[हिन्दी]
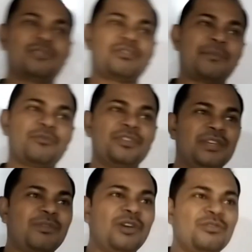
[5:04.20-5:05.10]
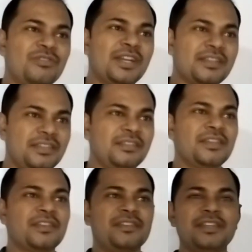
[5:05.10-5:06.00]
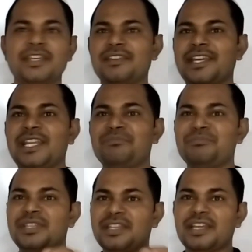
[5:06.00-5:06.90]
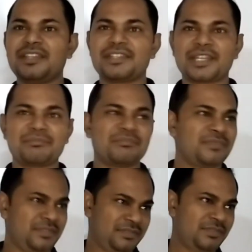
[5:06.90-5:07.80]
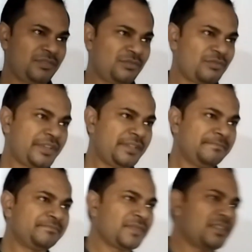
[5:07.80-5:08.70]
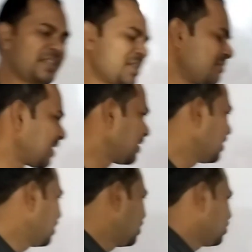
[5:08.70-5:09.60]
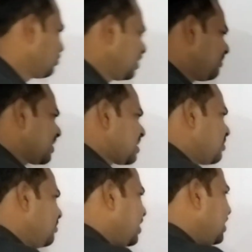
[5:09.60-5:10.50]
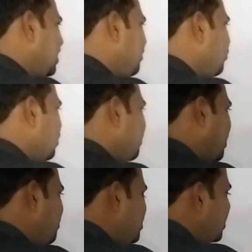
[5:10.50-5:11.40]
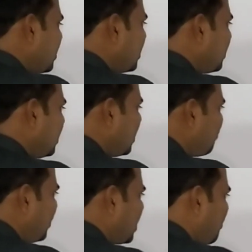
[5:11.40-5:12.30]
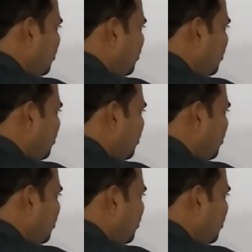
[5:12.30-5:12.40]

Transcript: तो आपको ये भाव होगा कि ही कैन हेल्प मी एनी टाइम ओके दैट्स वाई तो ये बात समझ में आ गई आपको कि परमिशन के लिए हम मे का